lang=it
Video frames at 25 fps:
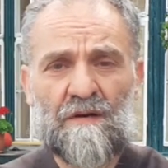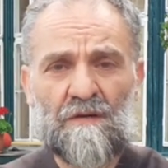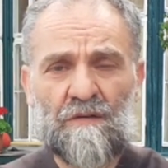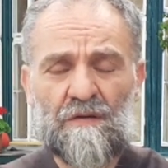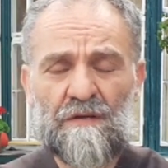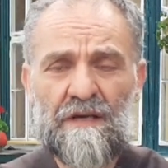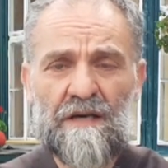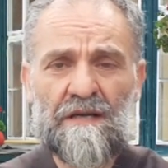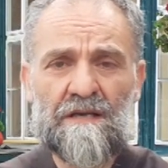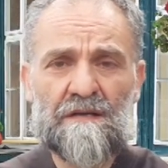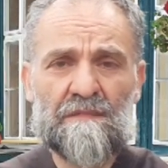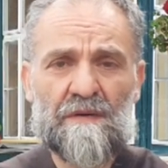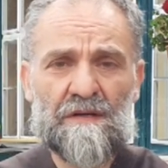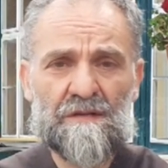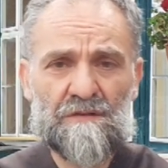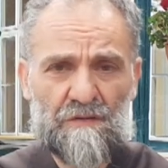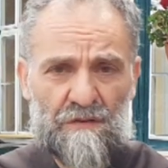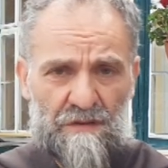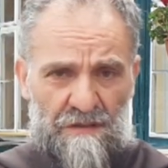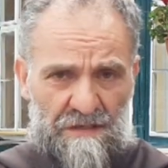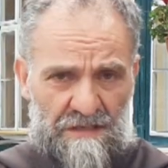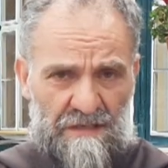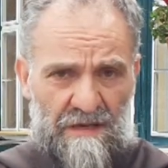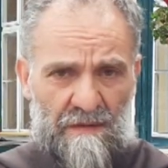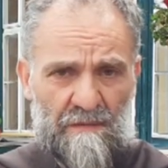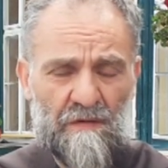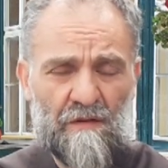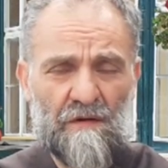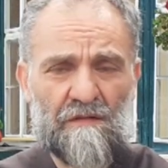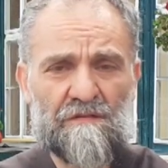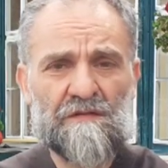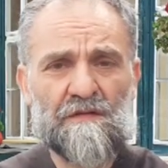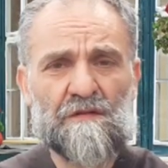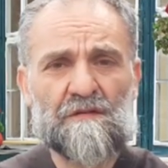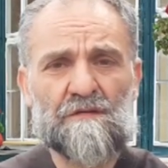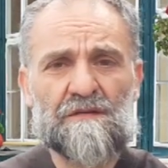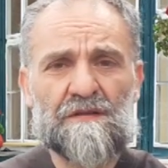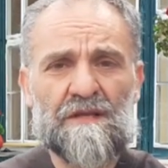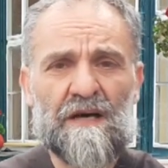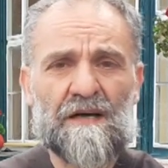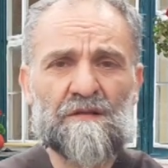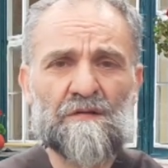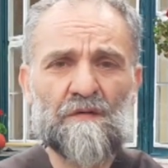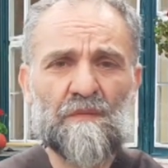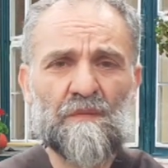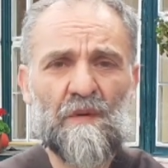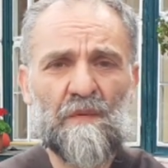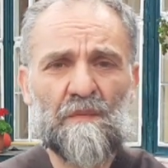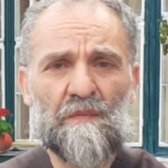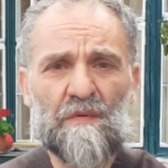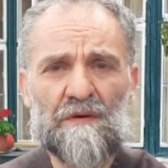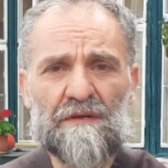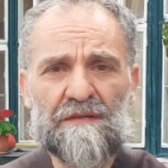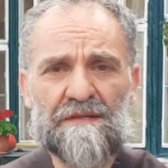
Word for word: con gli animatori stiamo affrontando proprio